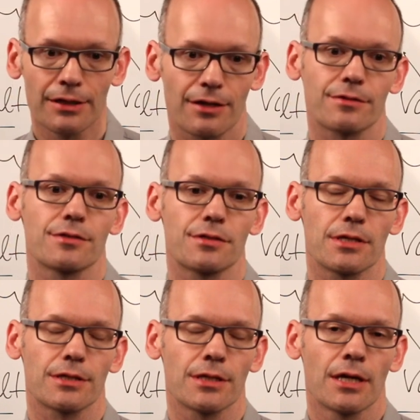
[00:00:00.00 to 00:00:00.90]
dass Sie
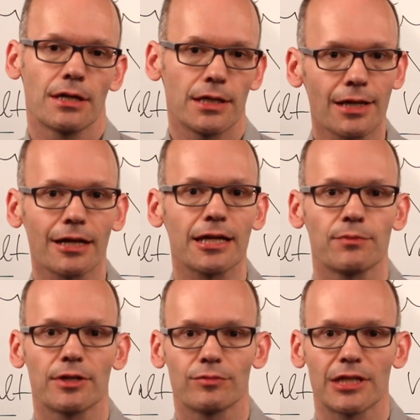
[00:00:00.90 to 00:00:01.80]
sich inhaltlich
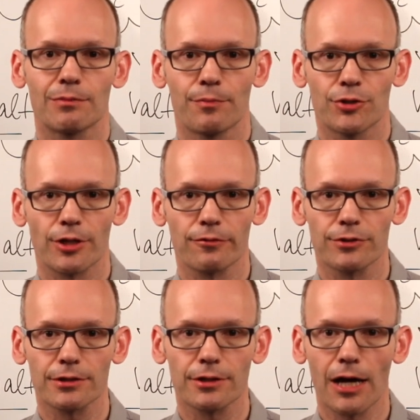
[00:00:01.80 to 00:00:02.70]
mit dem Thema beschäftigt